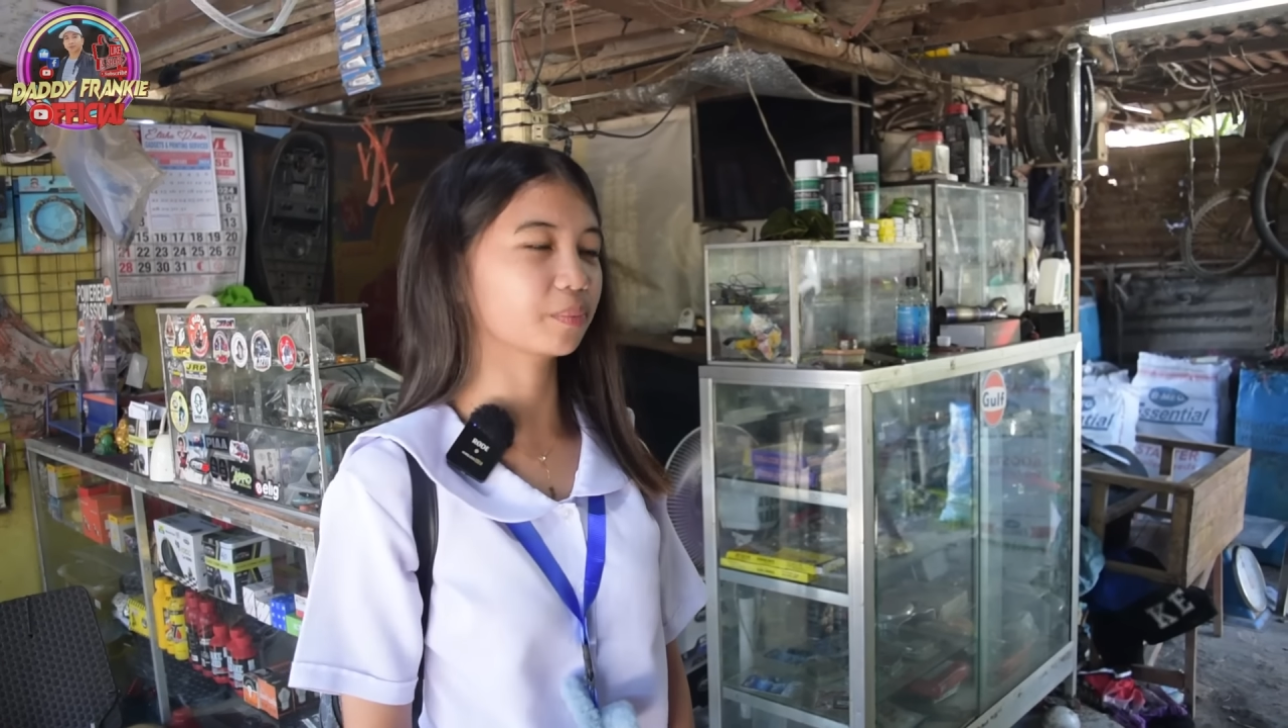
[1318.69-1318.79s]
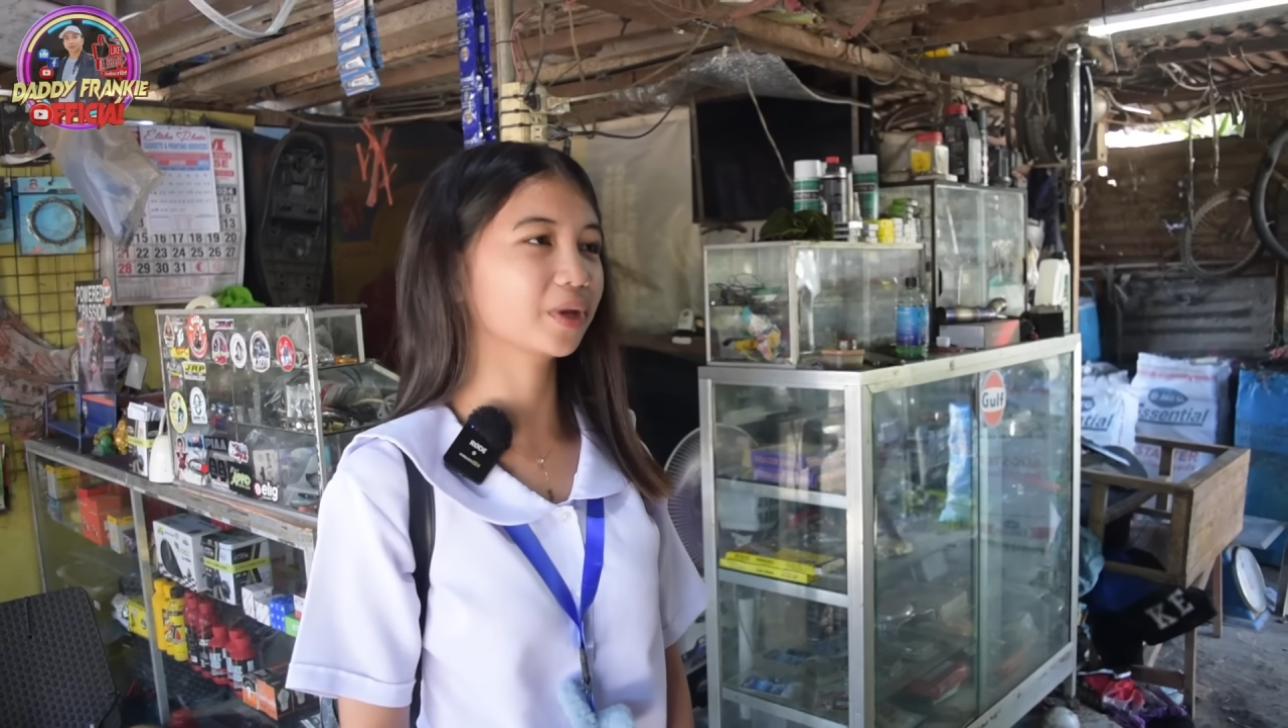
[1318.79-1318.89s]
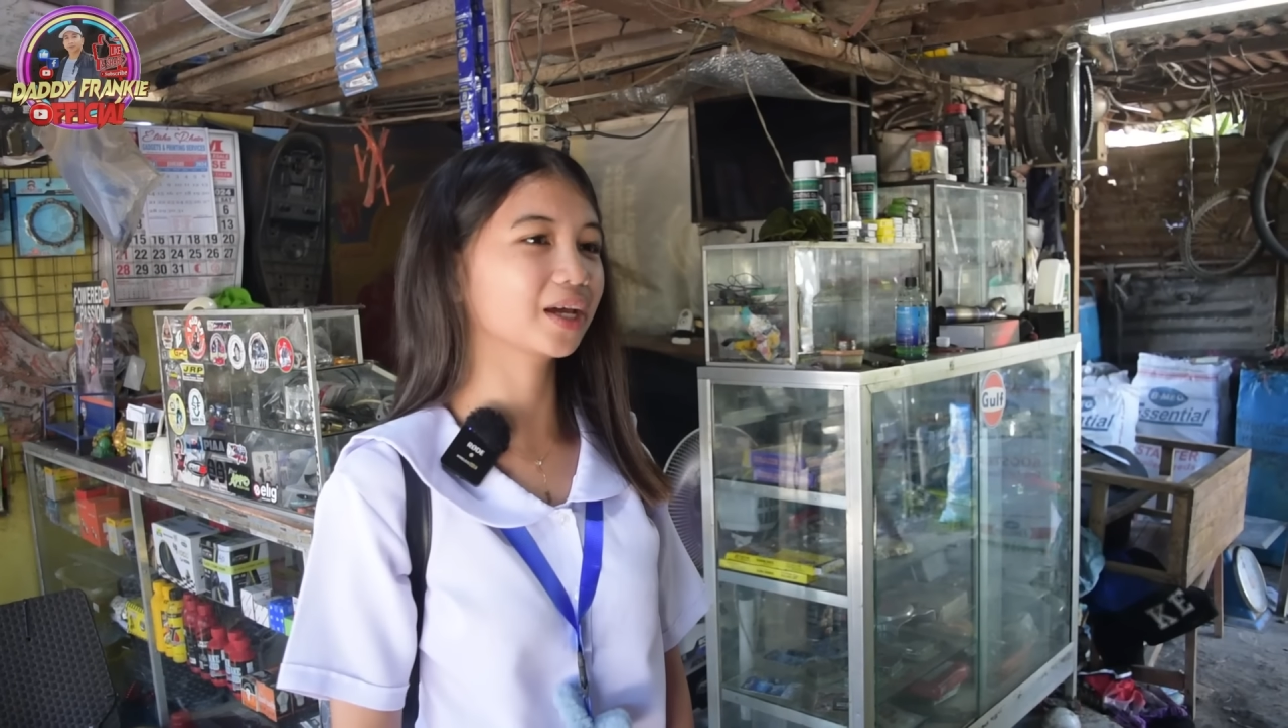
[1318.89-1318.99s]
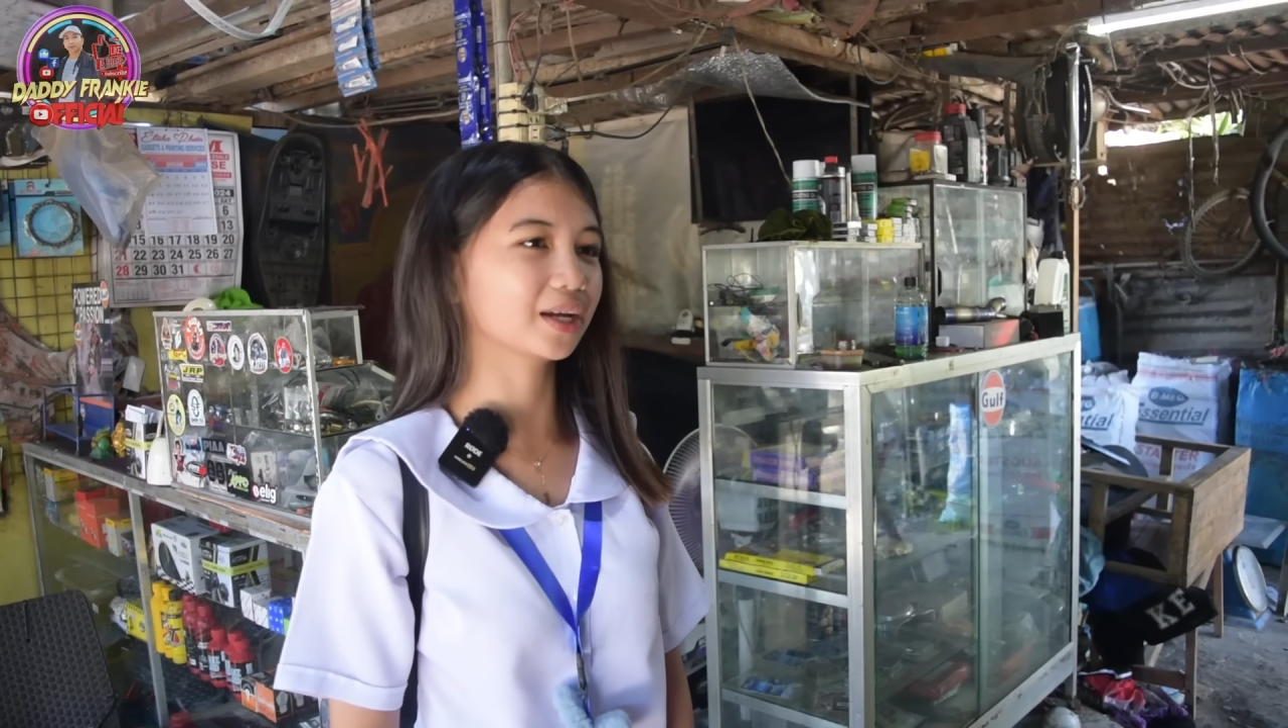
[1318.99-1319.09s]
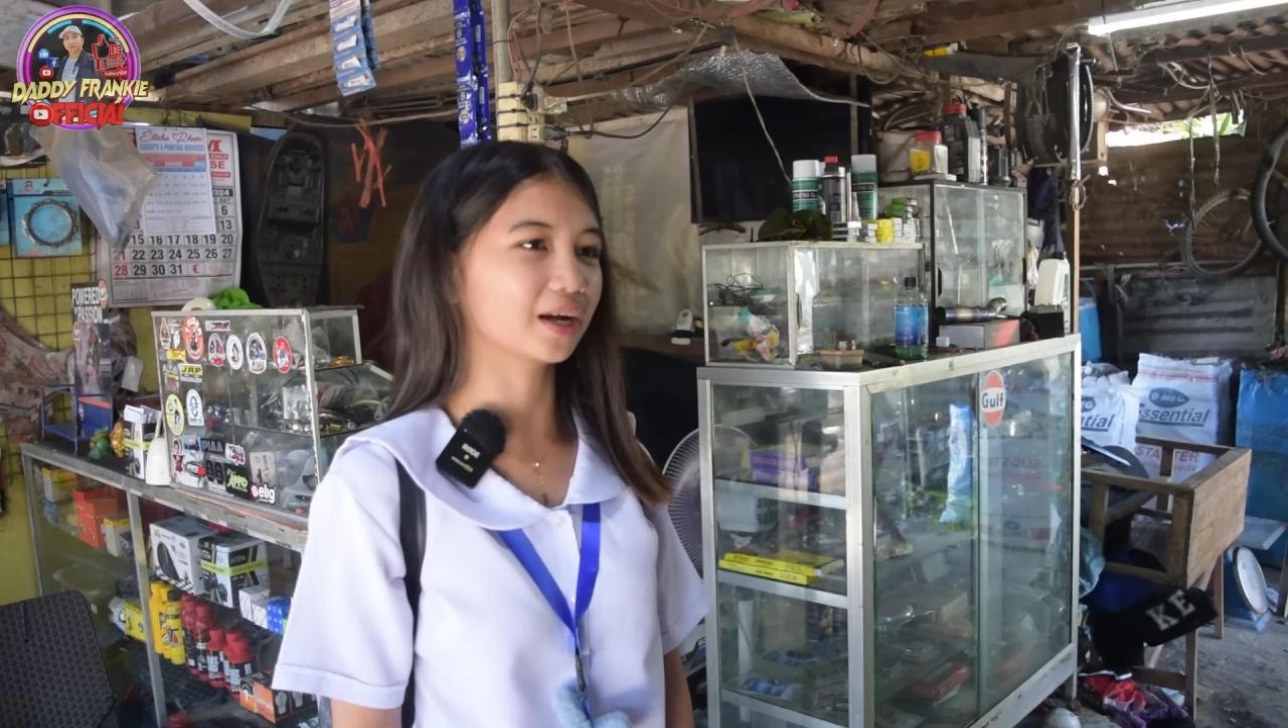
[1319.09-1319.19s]

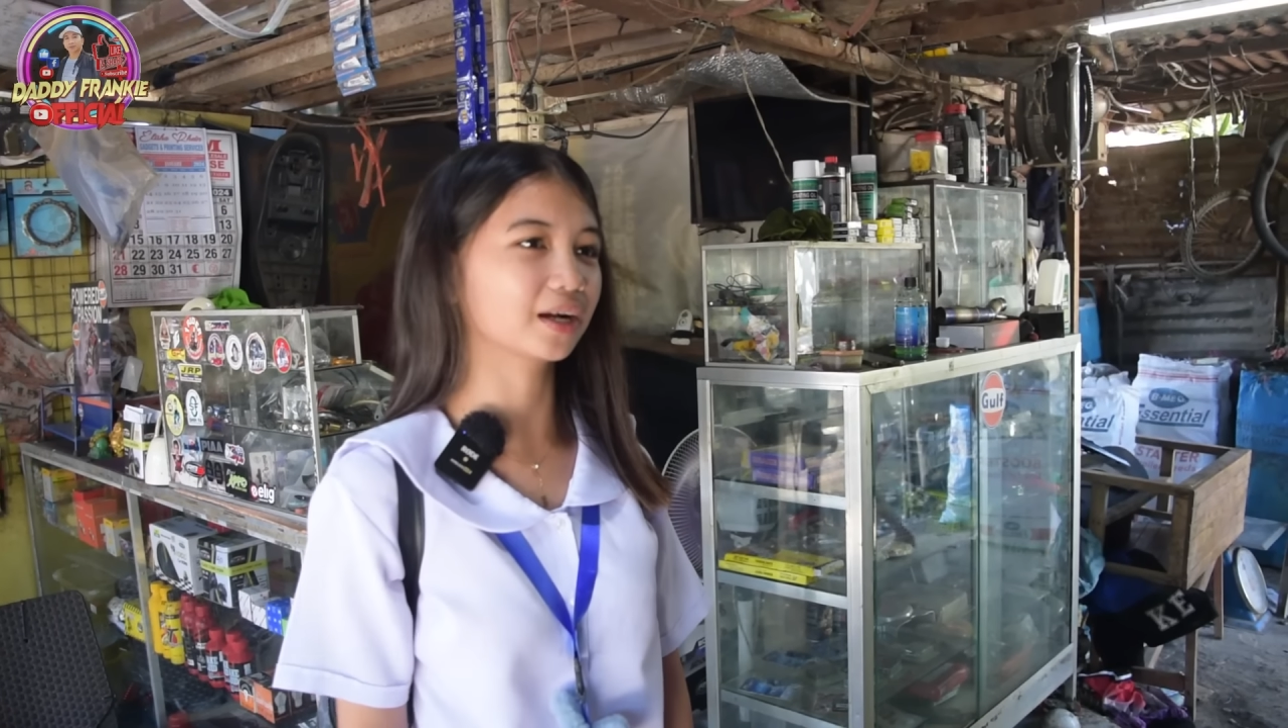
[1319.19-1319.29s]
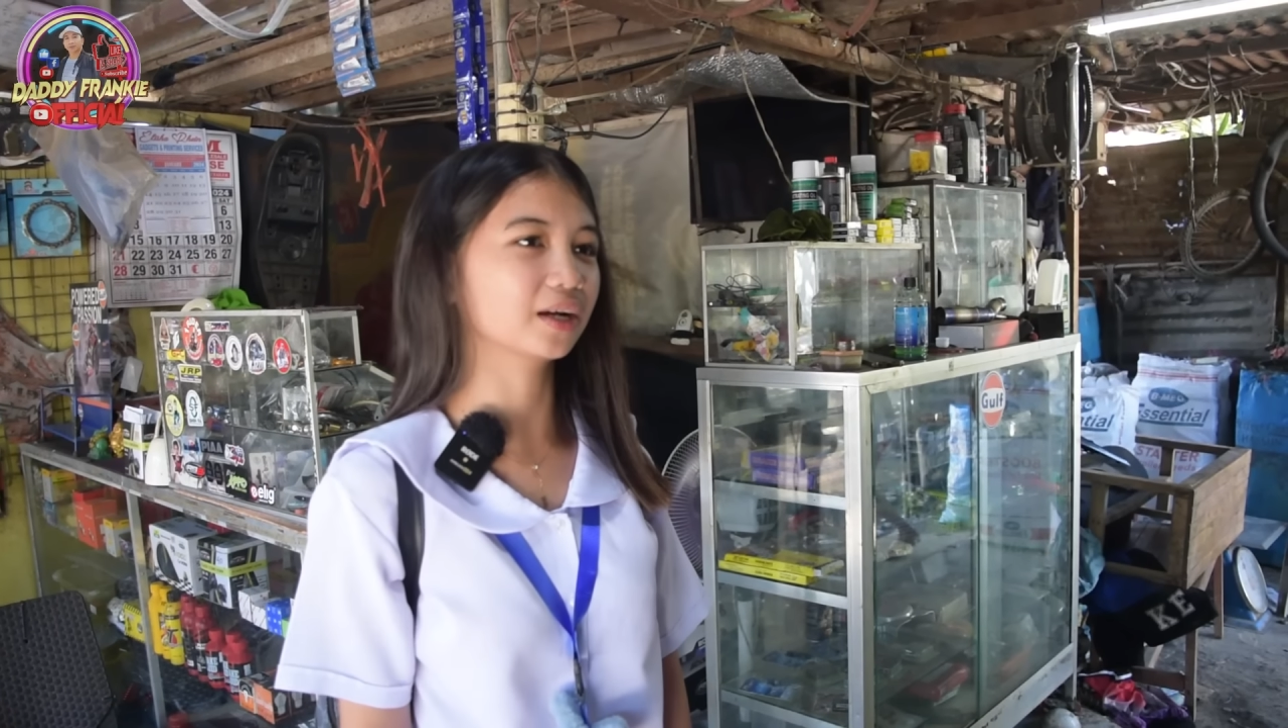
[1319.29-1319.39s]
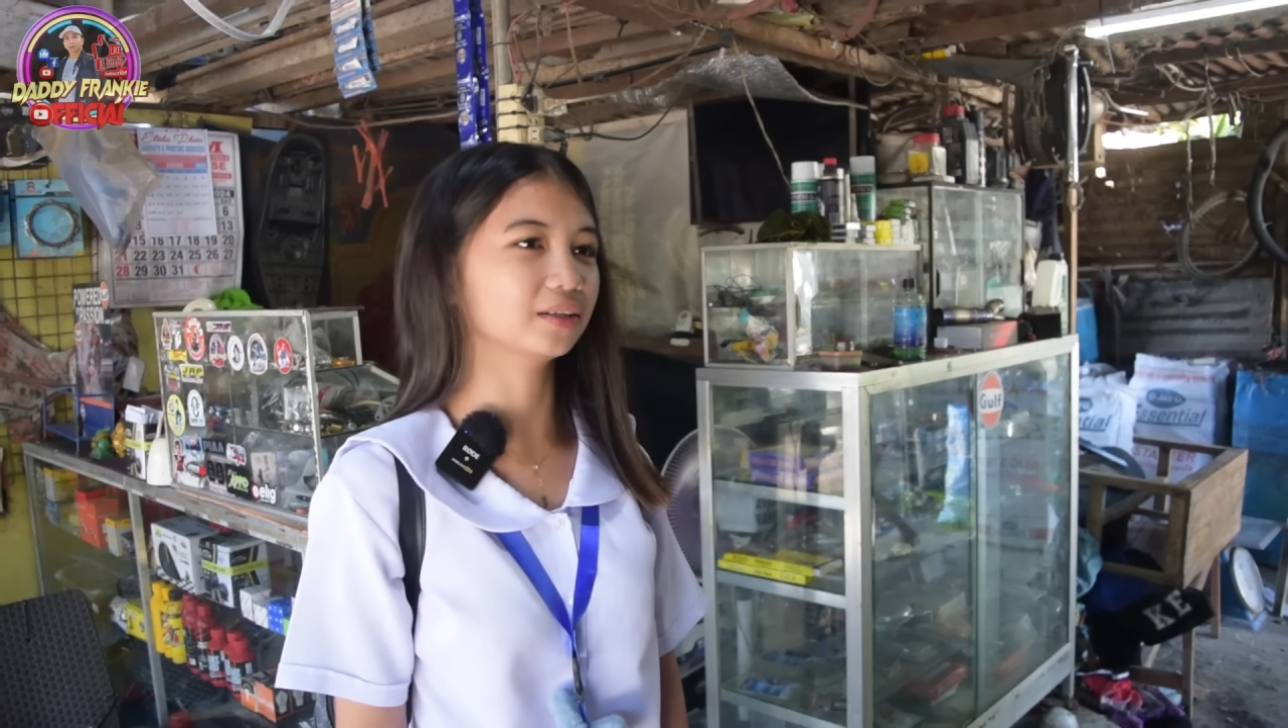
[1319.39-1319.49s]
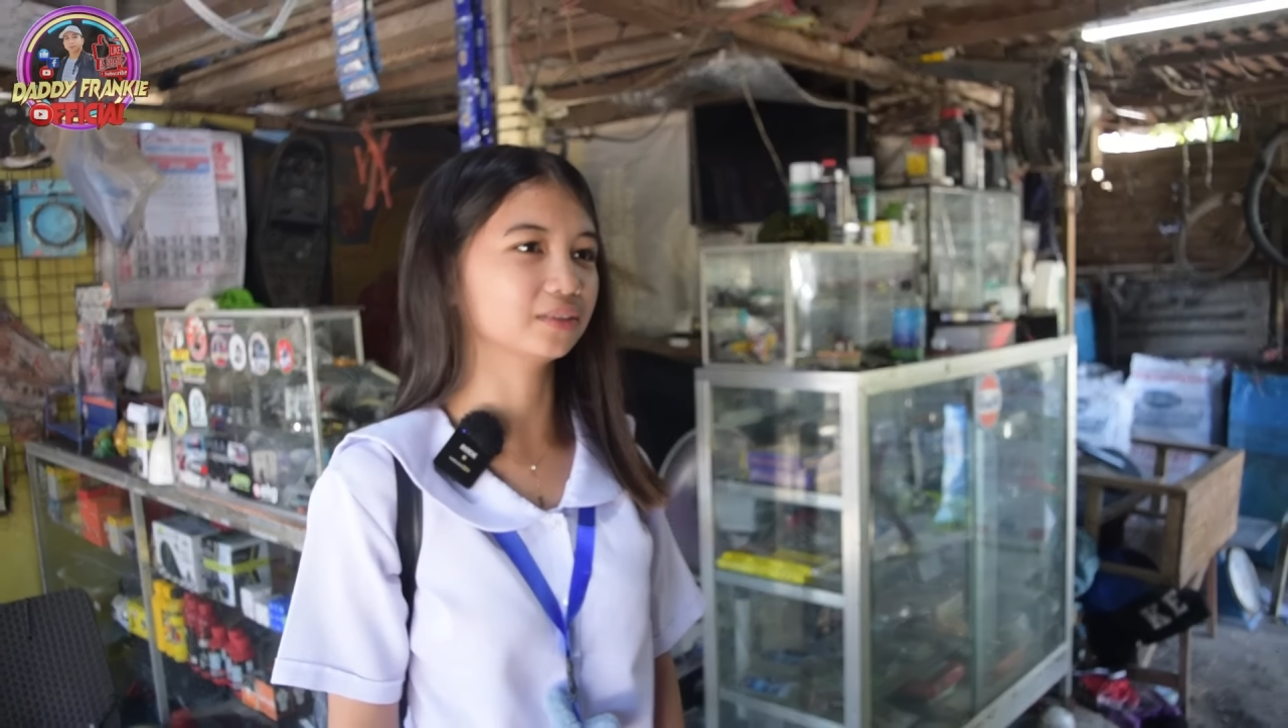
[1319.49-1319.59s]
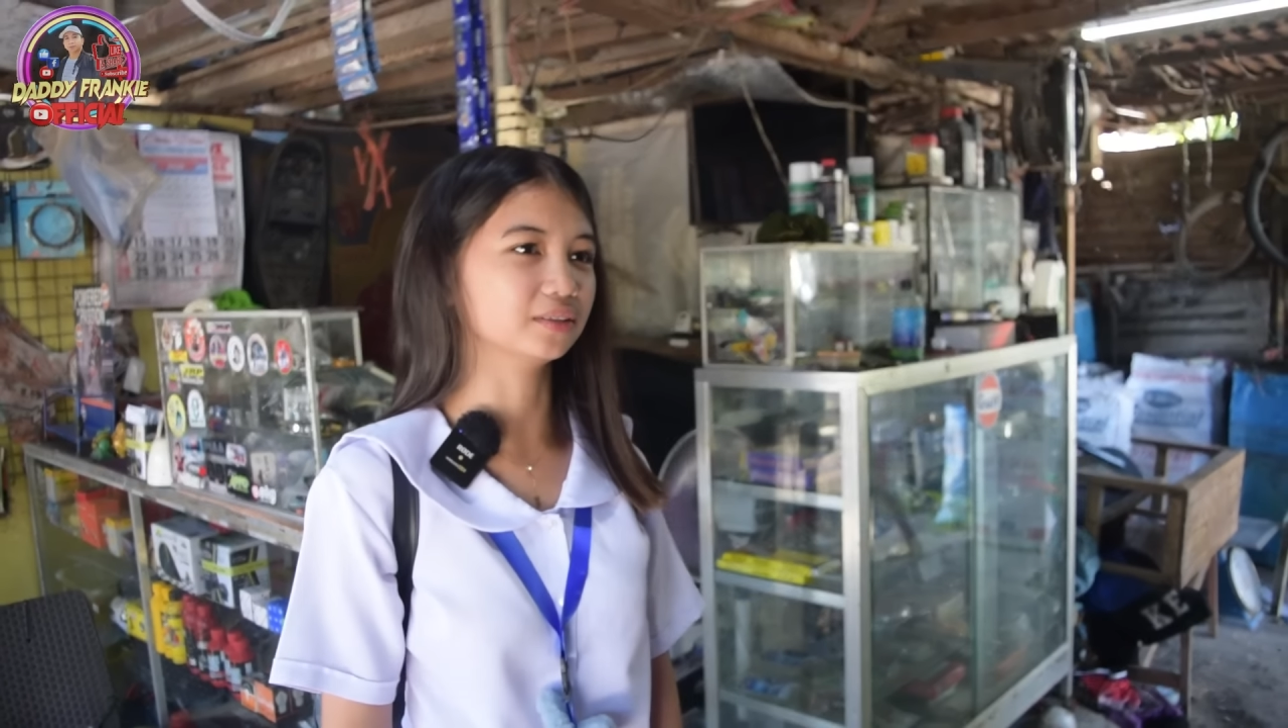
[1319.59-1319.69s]
pera,
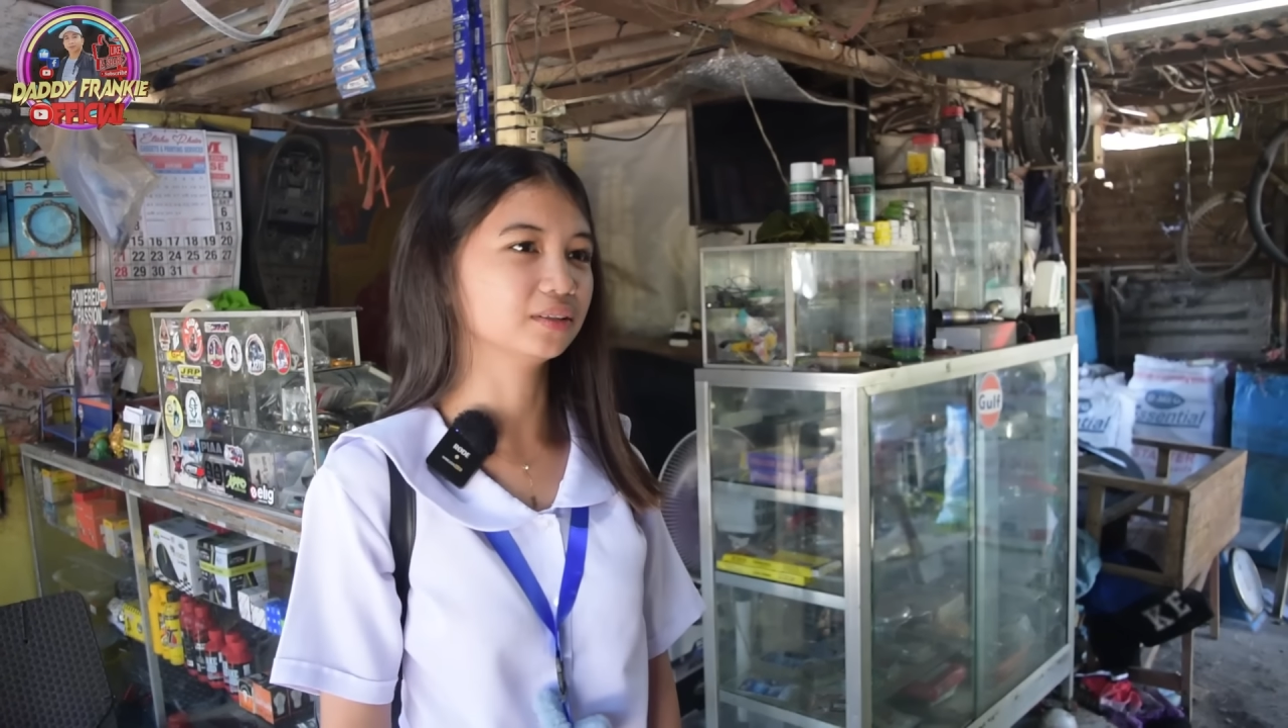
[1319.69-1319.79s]
ganun.